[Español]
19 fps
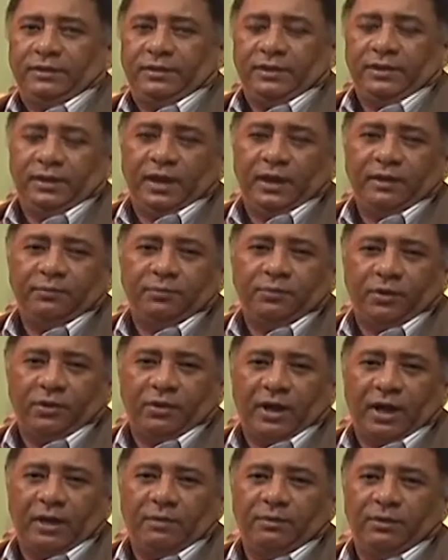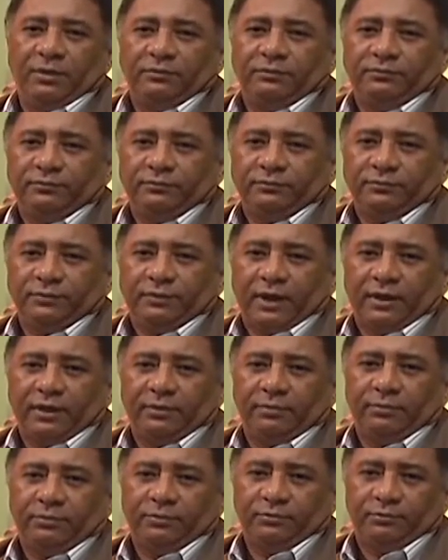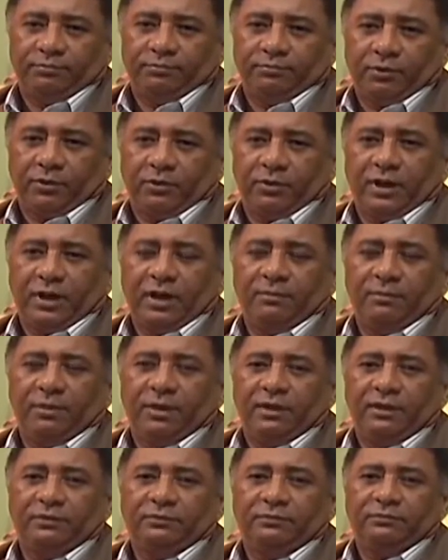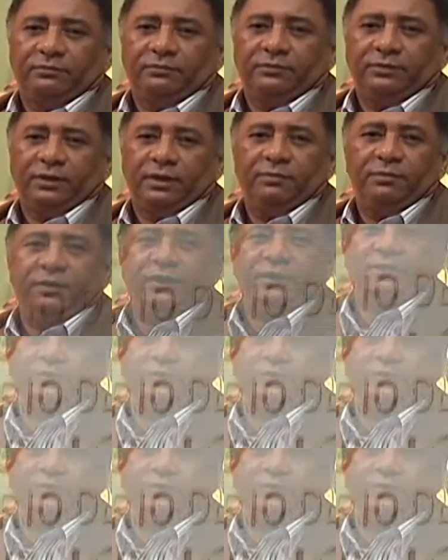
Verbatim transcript: Sí, hay programas. Hay un programa del